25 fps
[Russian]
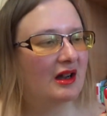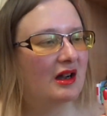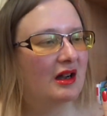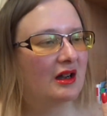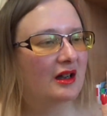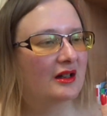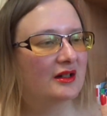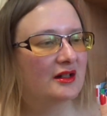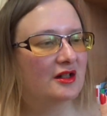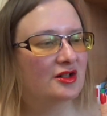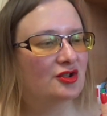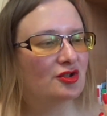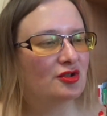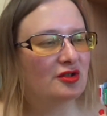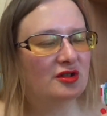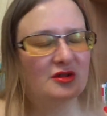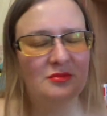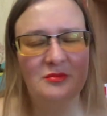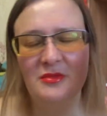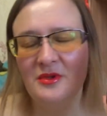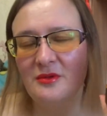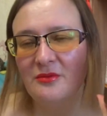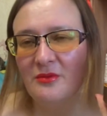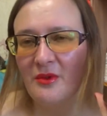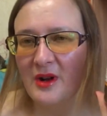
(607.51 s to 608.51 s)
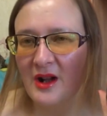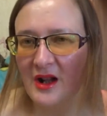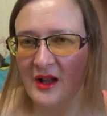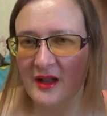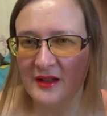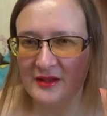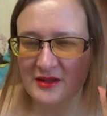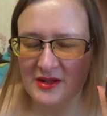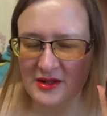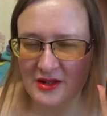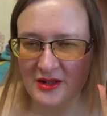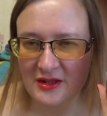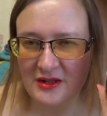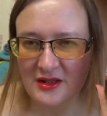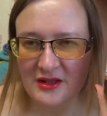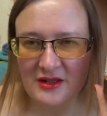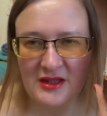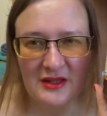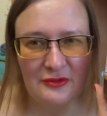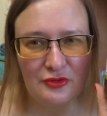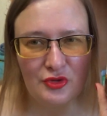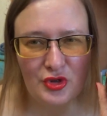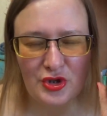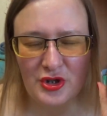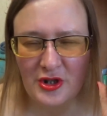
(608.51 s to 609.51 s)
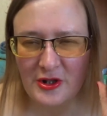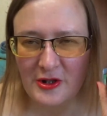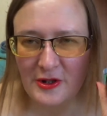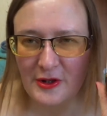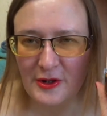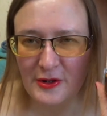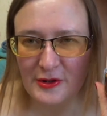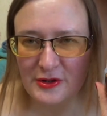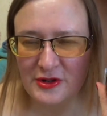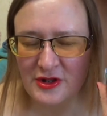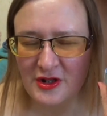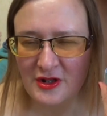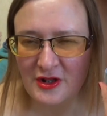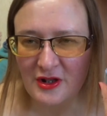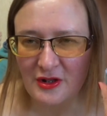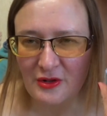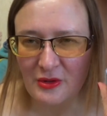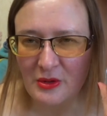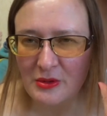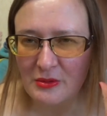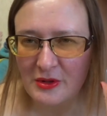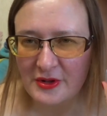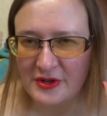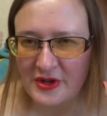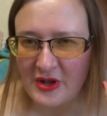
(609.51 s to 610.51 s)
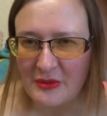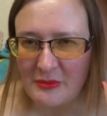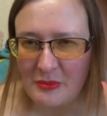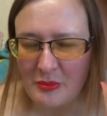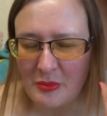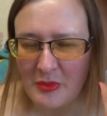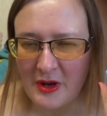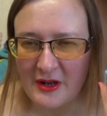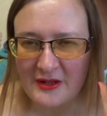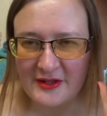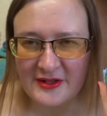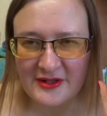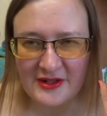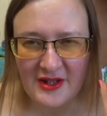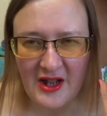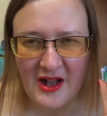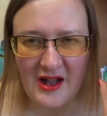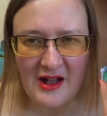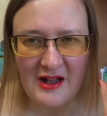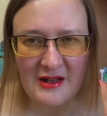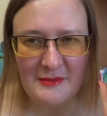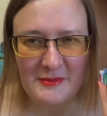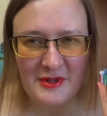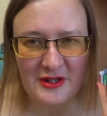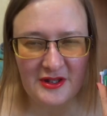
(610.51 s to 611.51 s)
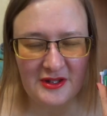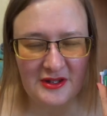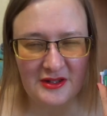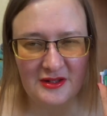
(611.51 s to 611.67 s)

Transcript: хорошо смывается, не нужно никакого там бальзама